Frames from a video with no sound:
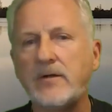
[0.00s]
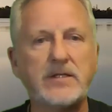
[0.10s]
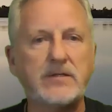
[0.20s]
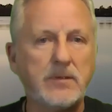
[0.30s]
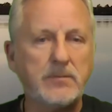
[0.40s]

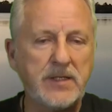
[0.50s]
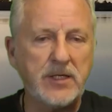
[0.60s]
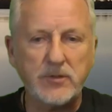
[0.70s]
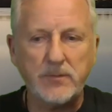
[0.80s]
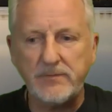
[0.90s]
das hört man ja
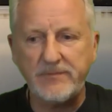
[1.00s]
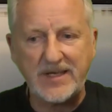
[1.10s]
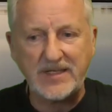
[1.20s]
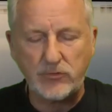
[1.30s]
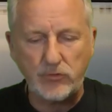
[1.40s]
schon
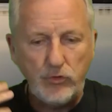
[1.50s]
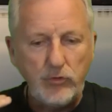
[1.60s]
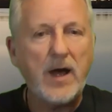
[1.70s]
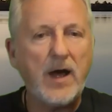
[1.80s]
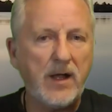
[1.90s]
fast
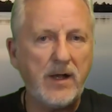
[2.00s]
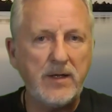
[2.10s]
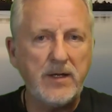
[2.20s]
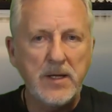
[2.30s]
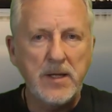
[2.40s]

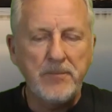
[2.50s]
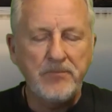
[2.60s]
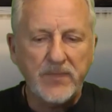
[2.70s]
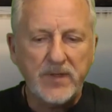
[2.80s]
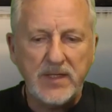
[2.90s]
überall
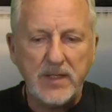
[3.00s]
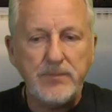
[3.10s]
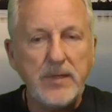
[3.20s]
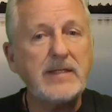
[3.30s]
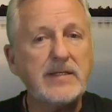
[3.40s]

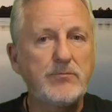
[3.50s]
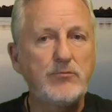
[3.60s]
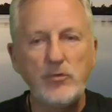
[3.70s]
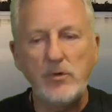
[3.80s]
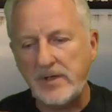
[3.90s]

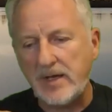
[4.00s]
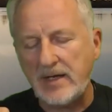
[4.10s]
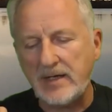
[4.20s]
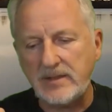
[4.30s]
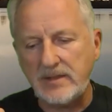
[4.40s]

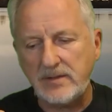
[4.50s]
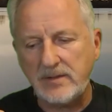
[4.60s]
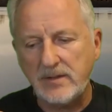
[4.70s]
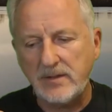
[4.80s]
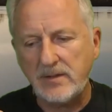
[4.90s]
gebetsmühlenartig.